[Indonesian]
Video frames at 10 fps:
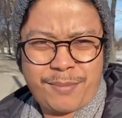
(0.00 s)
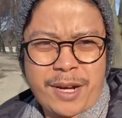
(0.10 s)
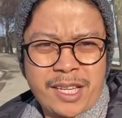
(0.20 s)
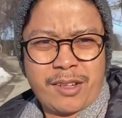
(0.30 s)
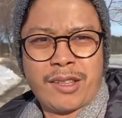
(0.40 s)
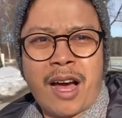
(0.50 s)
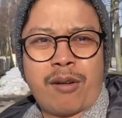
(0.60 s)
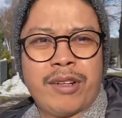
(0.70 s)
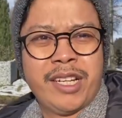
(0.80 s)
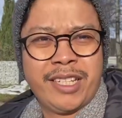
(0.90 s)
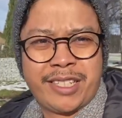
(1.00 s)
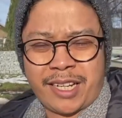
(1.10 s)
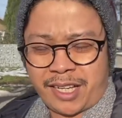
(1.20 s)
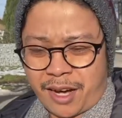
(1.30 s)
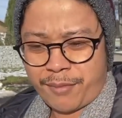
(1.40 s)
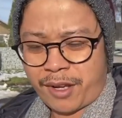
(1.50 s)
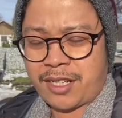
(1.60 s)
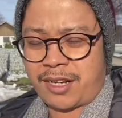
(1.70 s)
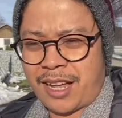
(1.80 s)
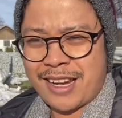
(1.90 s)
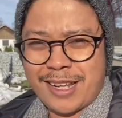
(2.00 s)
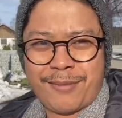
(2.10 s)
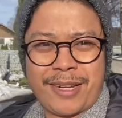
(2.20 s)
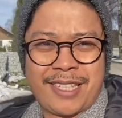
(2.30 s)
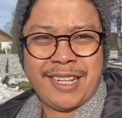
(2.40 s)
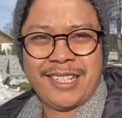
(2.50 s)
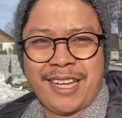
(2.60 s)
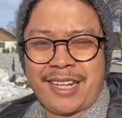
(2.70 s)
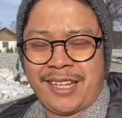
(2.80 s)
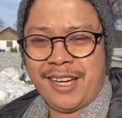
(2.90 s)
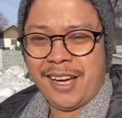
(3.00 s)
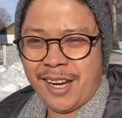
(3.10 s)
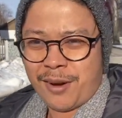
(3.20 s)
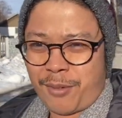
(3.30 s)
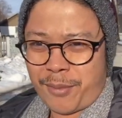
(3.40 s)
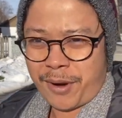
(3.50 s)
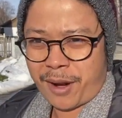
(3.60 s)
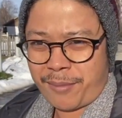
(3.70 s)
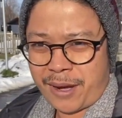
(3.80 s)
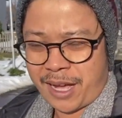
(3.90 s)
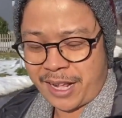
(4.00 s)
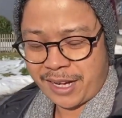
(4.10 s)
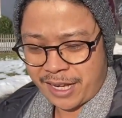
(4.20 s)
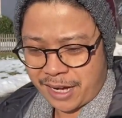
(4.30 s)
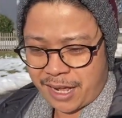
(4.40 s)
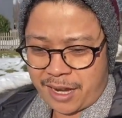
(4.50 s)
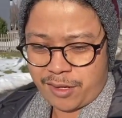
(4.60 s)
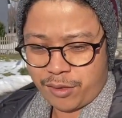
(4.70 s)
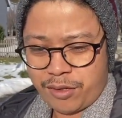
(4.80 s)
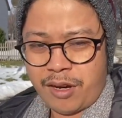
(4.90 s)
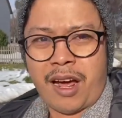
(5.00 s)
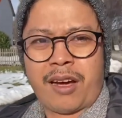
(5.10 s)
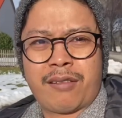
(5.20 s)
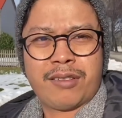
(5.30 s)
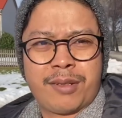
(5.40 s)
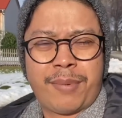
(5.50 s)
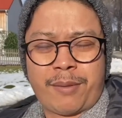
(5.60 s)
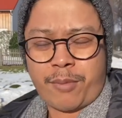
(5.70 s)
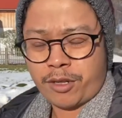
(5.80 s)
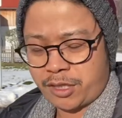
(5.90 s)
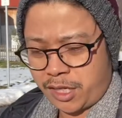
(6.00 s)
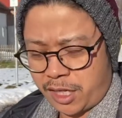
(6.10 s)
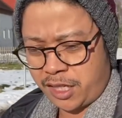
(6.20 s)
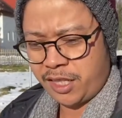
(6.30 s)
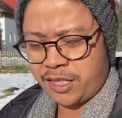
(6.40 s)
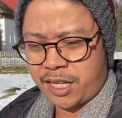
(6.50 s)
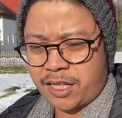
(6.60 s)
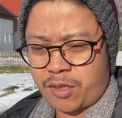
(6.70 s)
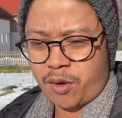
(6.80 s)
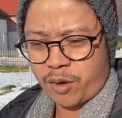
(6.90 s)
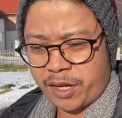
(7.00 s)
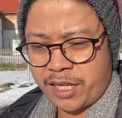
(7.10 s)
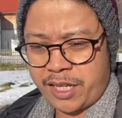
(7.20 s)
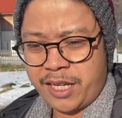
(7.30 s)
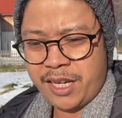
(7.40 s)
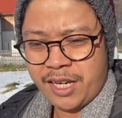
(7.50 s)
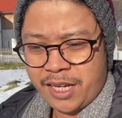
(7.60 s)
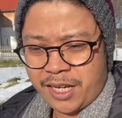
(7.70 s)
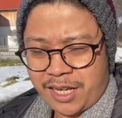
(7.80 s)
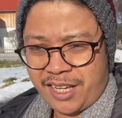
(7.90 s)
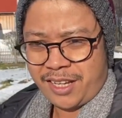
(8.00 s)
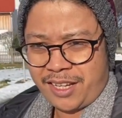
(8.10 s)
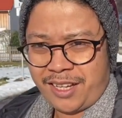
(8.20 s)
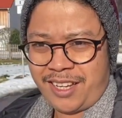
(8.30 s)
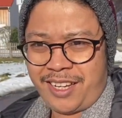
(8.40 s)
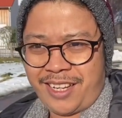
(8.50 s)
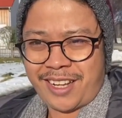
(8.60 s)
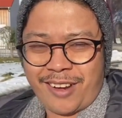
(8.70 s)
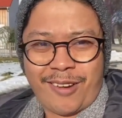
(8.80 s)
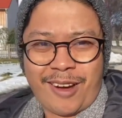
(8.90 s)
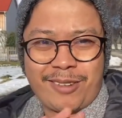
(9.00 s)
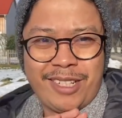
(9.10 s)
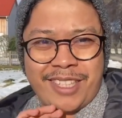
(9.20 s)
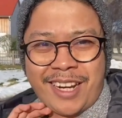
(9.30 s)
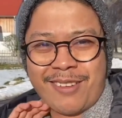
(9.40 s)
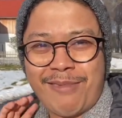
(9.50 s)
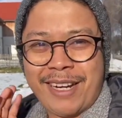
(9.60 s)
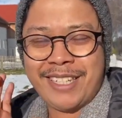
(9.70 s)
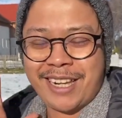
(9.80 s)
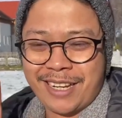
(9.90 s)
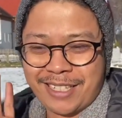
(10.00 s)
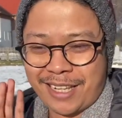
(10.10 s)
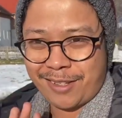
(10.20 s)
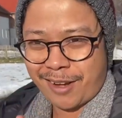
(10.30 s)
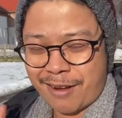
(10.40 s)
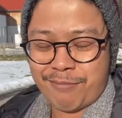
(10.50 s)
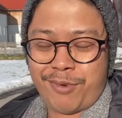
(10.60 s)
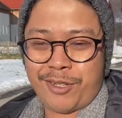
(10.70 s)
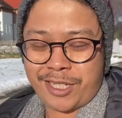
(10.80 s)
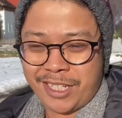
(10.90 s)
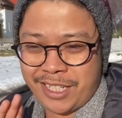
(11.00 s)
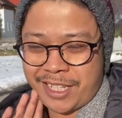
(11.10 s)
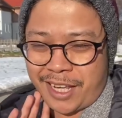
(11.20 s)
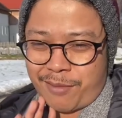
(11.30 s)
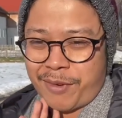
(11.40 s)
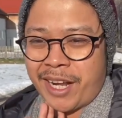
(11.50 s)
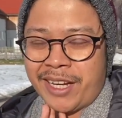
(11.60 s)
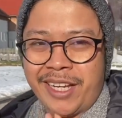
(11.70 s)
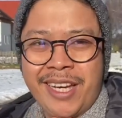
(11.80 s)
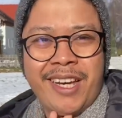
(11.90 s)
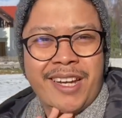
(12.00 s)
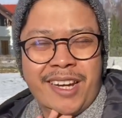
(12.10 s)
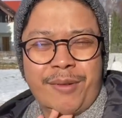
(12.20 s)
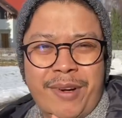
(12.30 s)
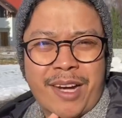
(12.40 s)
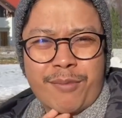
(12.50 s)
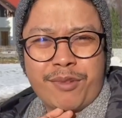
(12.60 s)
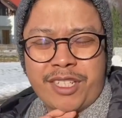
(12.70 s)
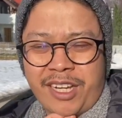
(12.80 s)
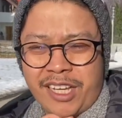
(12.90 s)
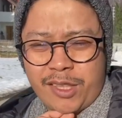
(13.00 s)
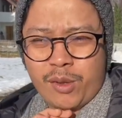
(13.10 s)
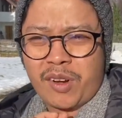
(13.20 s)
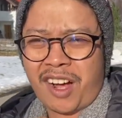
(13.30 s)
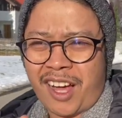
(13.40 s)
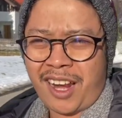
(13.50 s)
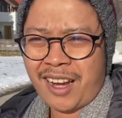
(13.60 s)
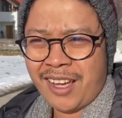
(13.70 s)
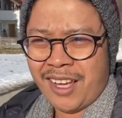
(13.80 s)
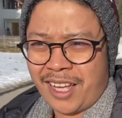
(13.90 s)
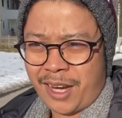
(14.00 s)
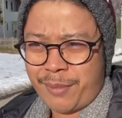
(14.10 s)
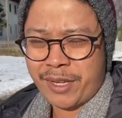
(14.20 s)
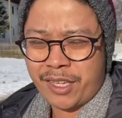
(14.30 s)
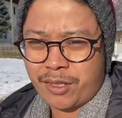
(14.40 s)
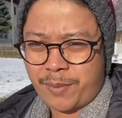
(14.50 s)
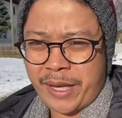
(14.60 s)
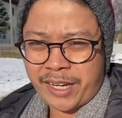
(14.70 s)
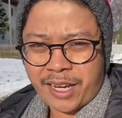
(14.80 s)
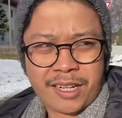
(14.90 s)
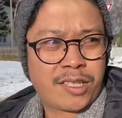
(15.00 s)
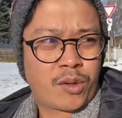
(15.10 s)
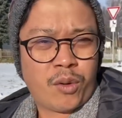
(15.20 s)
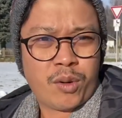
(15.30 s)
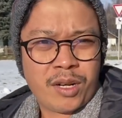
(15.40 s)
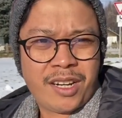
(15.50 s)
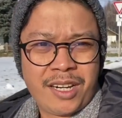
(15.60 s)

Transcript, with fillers: pengikut aku di Instagram, ka kalian pasti lihat beberapa hari yang lalu aku sempat posting Instastory uh, eh, kalau aku diterima di salah satu kampus di Jerman. Nama kampusnya itu Karl Remigius Medical School.